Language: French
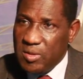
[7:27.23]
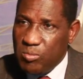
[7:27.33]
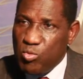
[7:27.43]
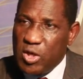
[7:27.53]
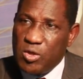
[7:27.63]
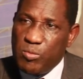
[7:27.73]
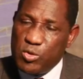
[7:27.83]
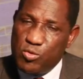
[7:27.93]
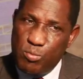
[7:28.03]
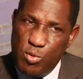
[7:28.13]
Moi qui me
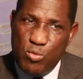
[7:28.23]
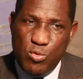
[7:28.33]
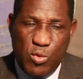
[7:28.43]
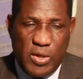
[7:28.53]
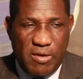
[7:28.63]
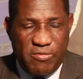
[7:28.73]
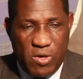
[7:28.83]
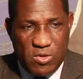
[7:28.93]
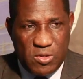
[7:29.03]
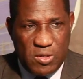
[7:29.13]
suis beaucoup donné en
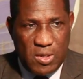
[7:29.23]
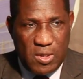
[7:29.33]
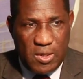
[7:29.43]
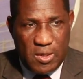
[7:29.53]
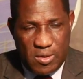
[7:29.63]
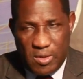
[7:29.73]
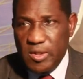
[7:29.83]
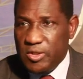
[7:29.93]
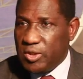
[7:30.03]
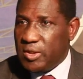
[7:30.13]
France
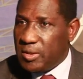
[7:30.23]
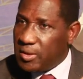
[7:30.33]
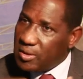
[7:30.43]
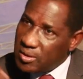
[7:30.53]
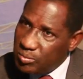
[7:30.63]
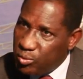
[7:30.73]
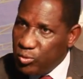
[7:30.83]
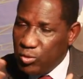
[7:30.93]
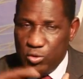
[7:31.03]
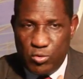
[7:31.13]
et j'ai pu
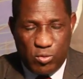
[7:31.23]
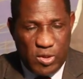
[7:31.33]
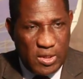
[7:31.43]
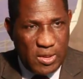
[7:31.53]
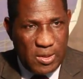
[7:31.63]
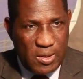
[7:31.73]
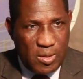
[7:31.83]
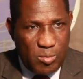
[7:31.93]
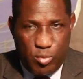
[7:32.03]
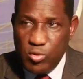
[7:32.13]
retourner
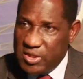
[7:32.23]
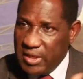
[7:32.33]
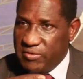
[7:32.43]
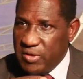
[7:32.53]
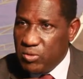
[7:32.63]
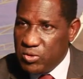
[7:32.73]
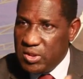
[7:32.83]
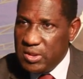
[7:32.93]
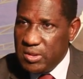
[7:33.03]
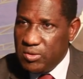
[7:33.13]
pour servir
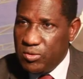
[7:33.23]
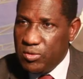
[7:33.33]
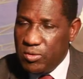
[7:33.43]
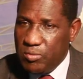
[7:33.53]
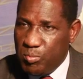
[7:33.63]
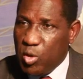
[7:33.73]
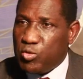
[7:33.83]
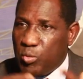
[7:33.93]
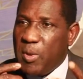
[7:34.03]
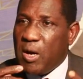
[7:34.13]
aussi de
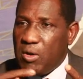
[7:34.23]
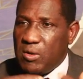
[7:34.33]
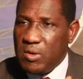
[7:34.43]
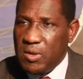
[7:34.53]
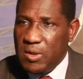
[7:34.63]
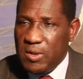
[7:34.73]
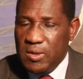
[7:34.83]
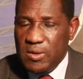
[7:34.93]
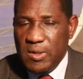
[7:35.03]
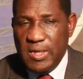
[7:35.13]
porte-parole
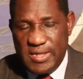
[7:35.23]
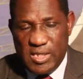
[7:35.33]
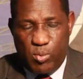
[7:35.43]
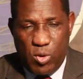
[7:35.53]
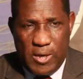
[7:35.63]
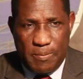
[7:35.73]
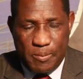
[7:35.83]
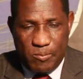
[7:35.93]
à la diaspora.